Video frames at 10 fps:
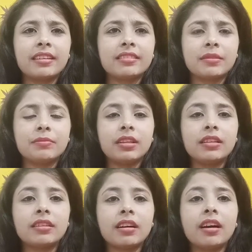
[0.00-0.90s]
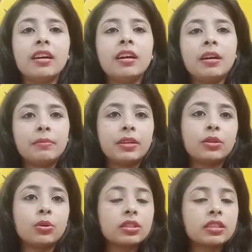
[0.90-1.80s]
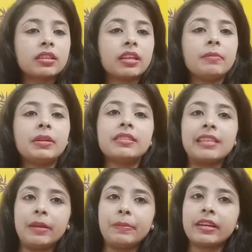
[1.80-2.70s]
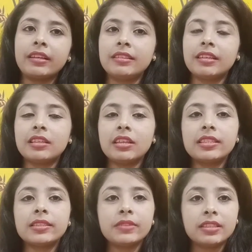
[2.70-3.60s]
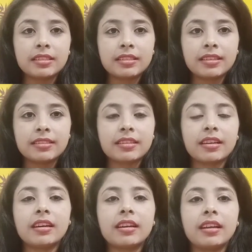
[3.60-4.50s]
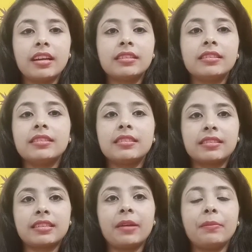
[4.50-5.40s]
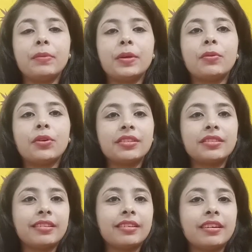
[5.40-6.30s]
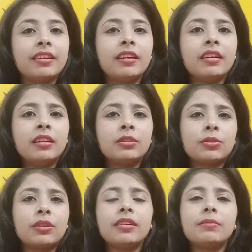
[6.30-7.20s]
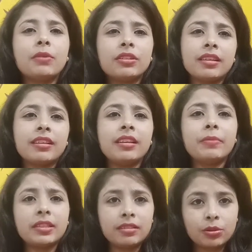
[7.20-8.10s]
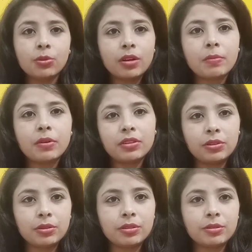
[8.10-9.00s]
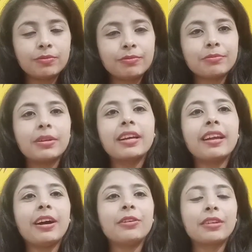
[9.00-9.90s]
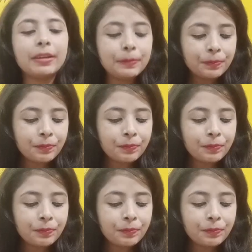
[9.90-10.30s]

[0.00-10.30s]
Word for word: के समथिंग था बट हो सकता है मैंने सेल पे ख़रीदा था इस वजह से इसका रेट इस टाइम पे बहुत ज़्यादा थोड़ा बहुत ज़्यादा नहीं बट थोड़ा बहुत तो बढ़ गया होगा